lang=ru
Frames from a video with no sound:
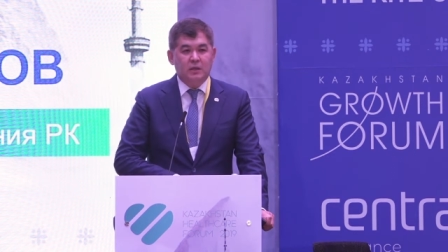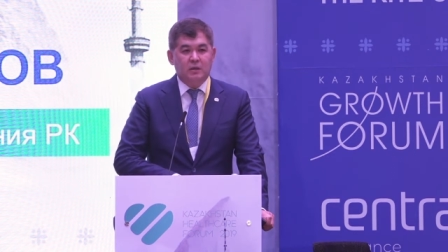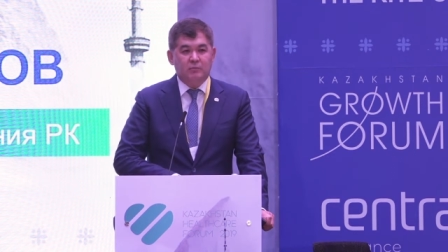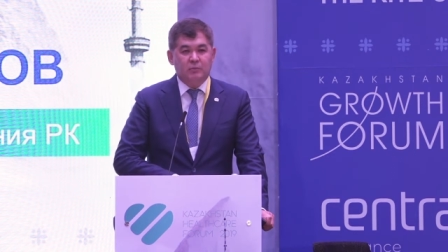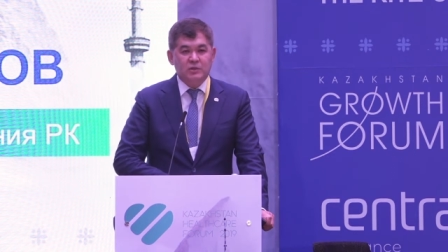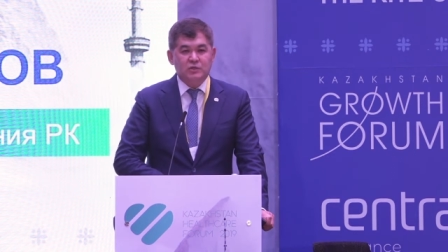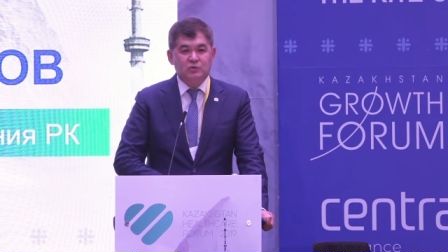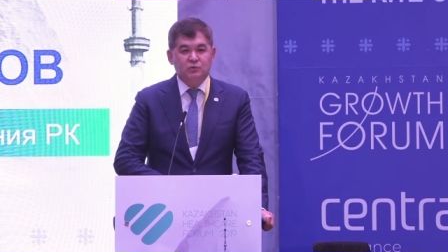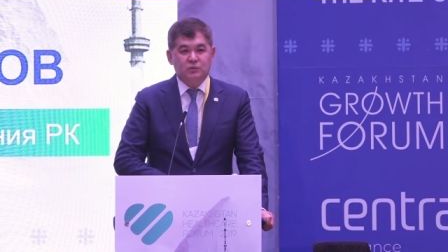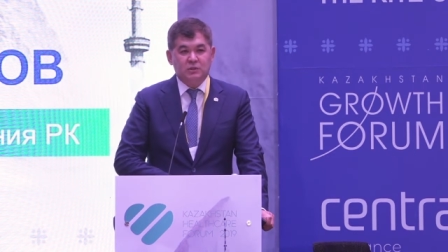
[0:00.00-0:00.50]
по
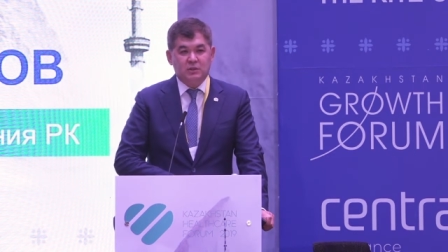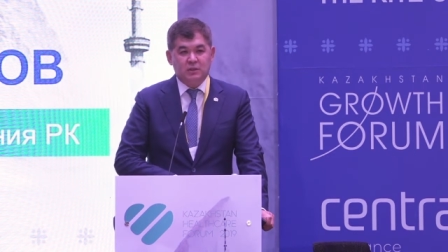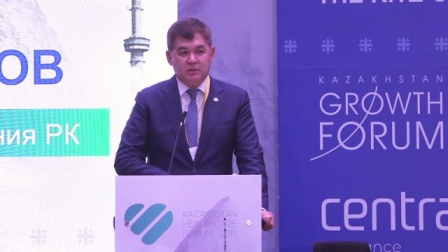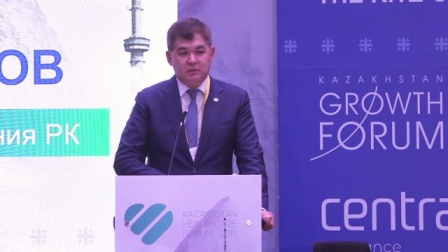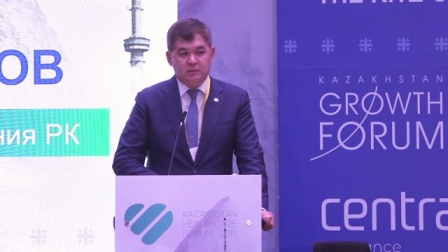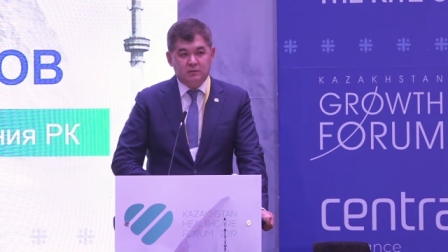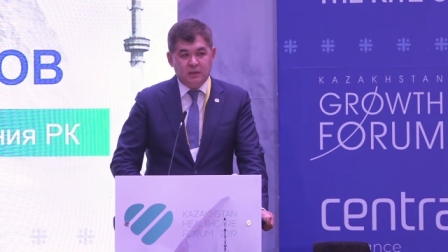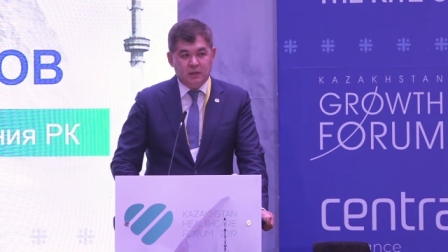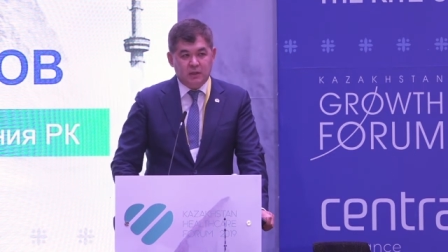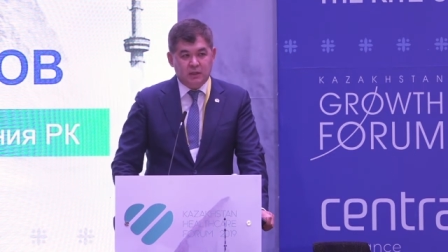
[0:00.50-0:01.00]
сути,
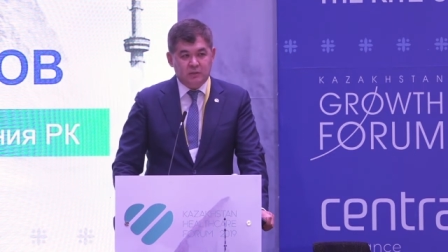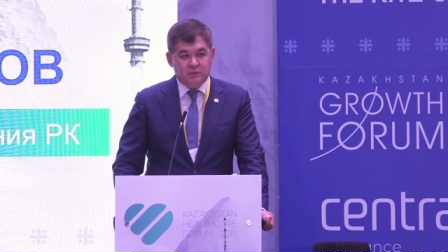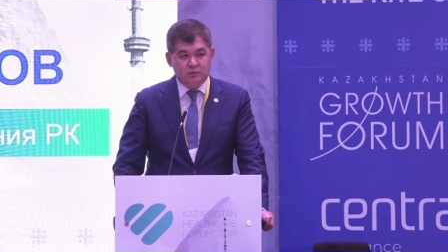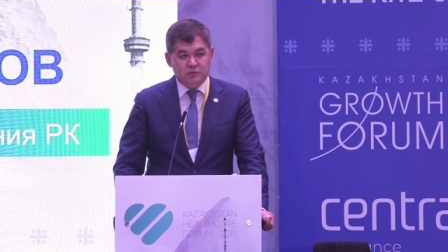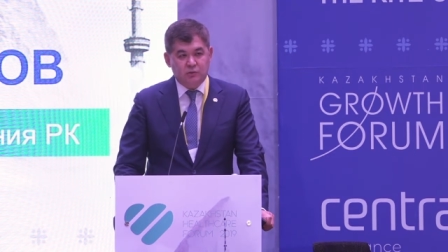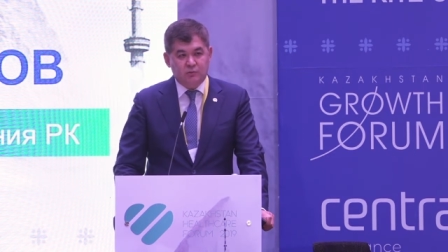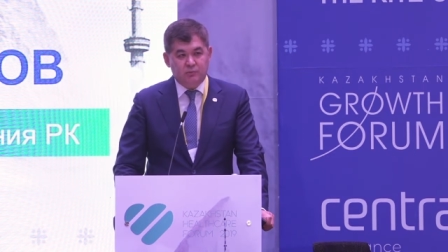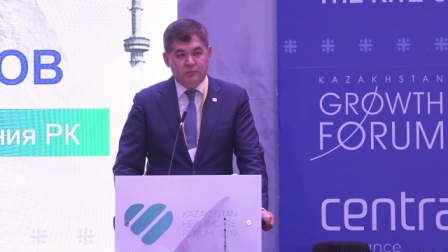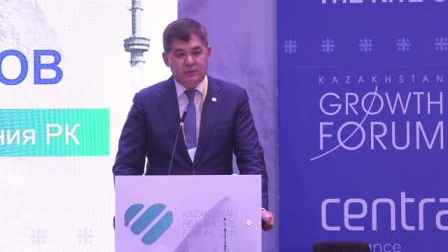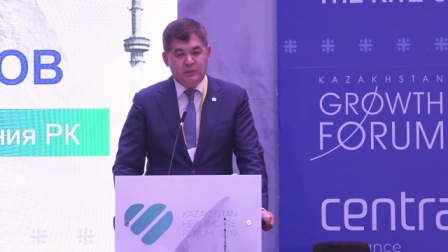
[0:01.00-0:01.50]
э,
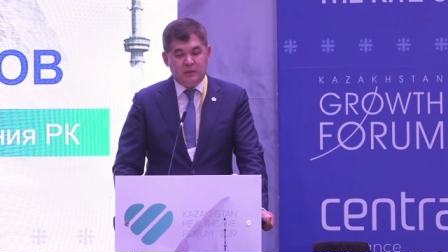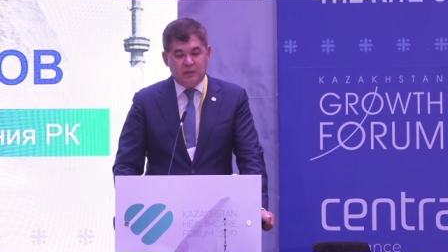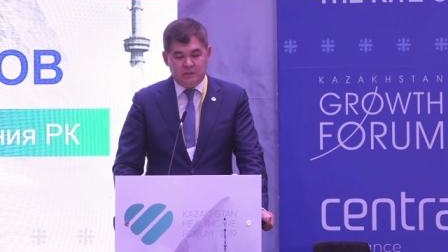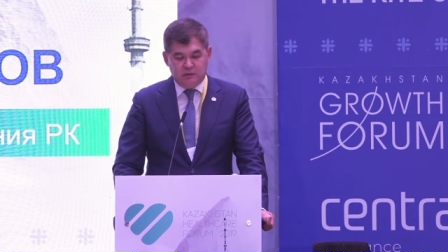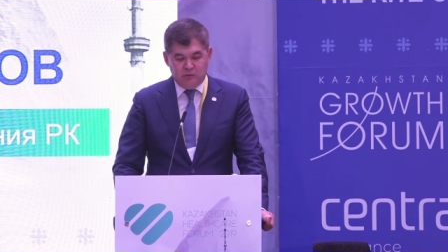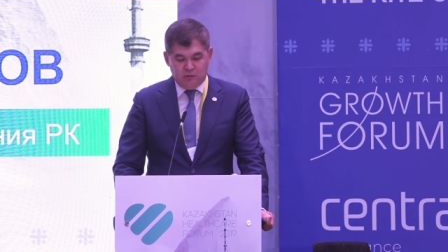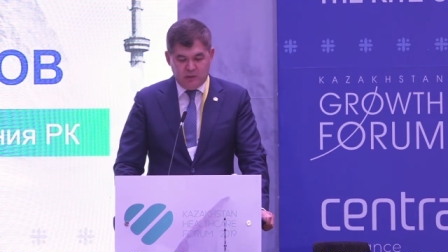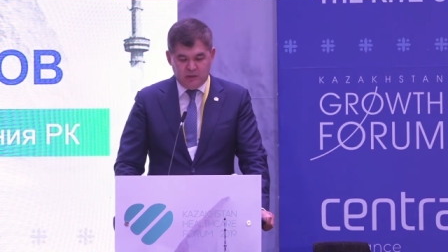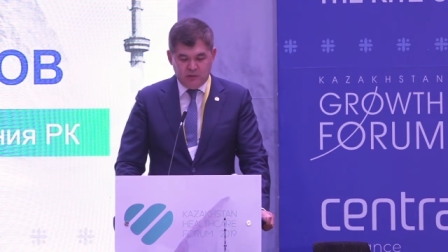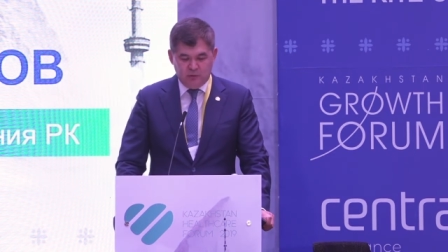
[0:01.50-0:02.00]
что
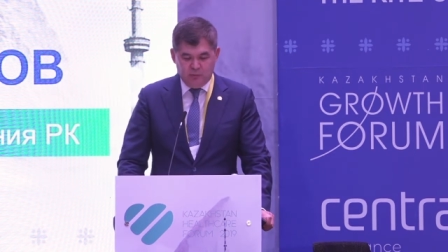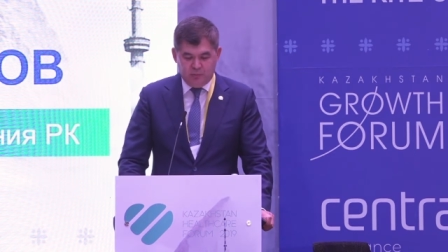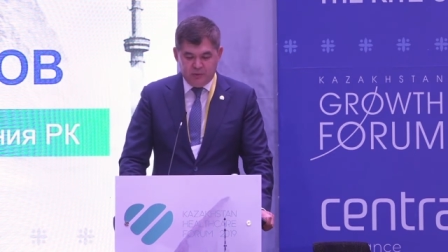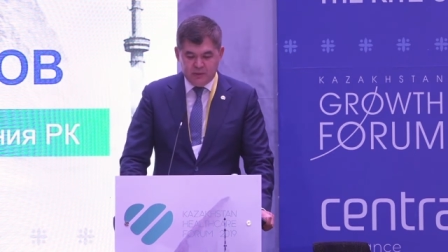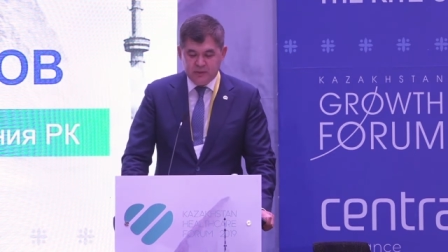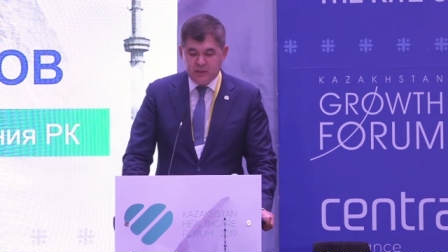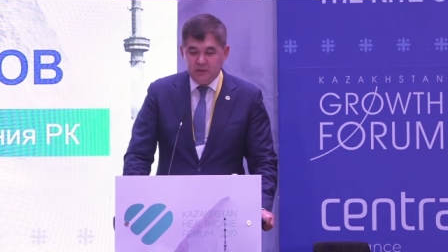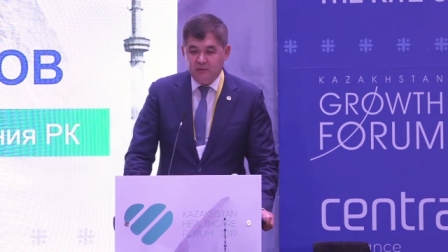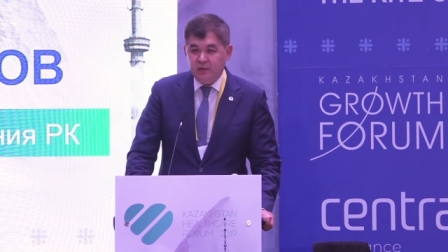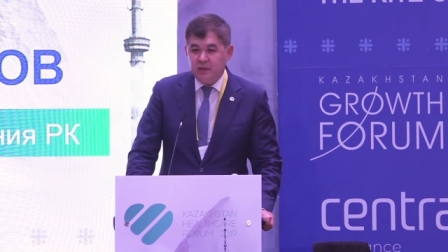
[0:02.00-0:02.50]
оно, оно
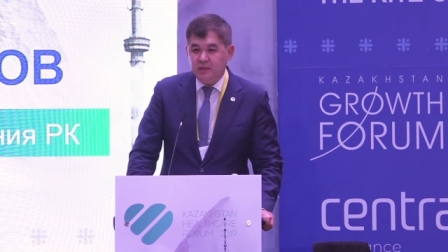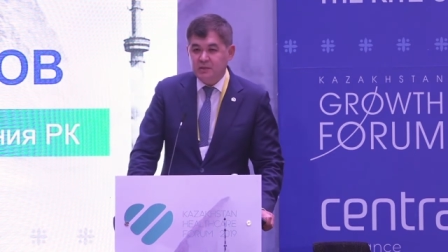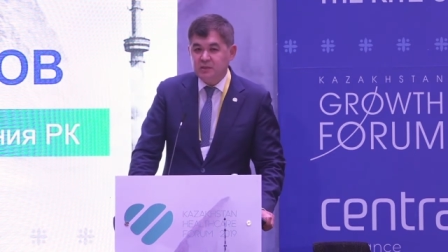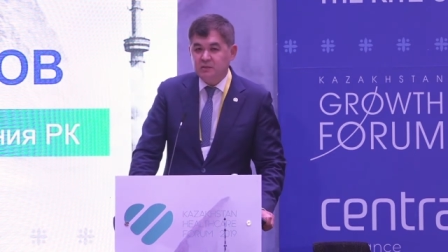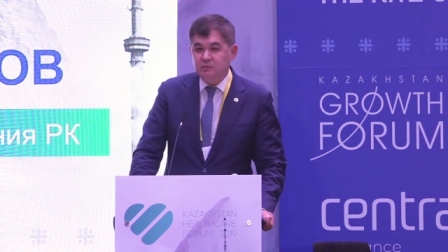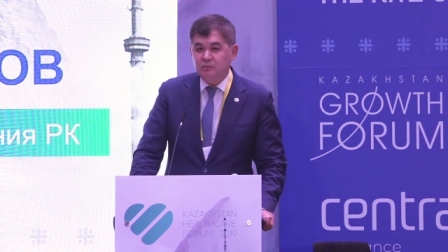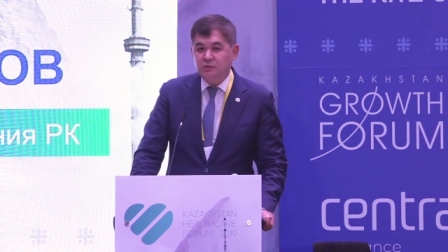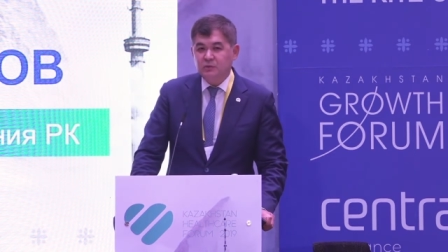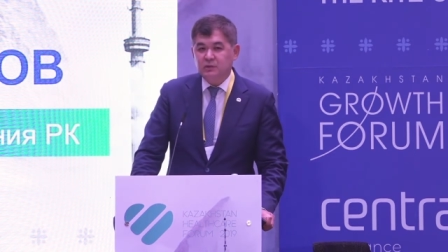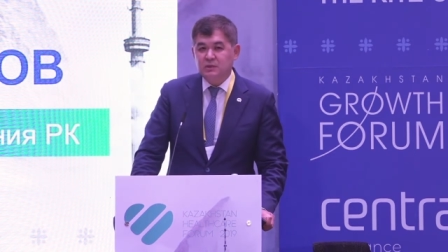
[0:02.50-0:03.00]
представляет
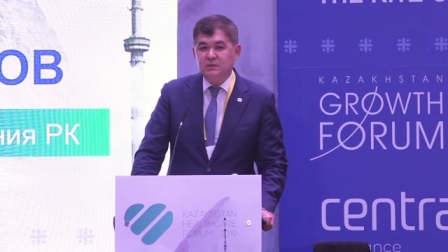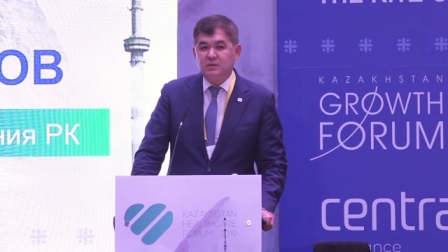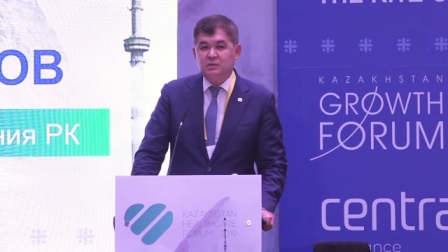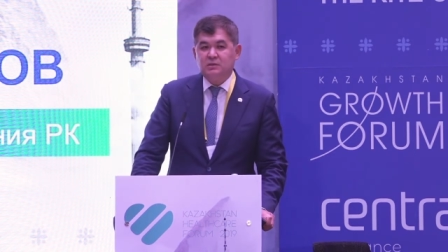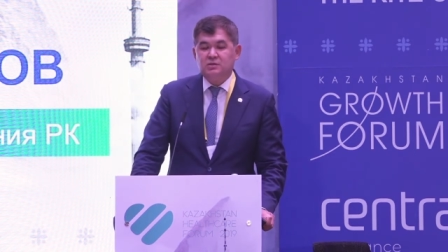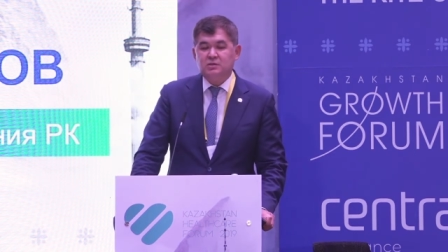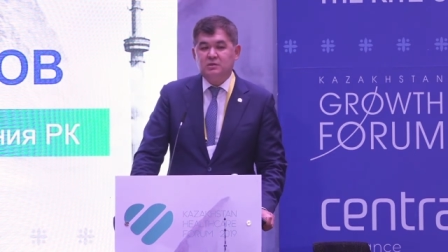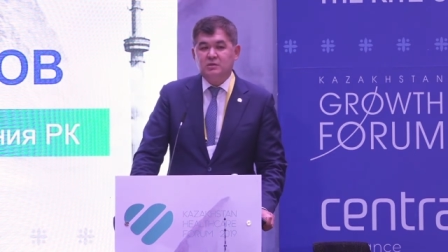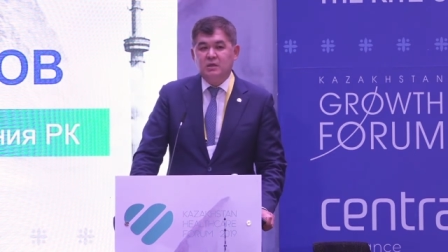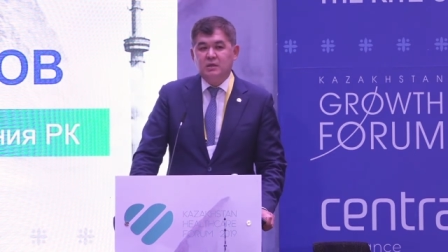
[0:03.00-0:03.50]
собой
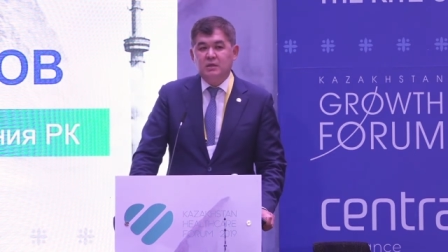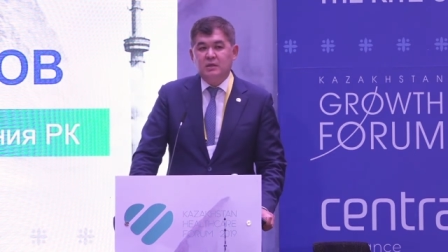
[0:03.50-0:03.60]
достаточно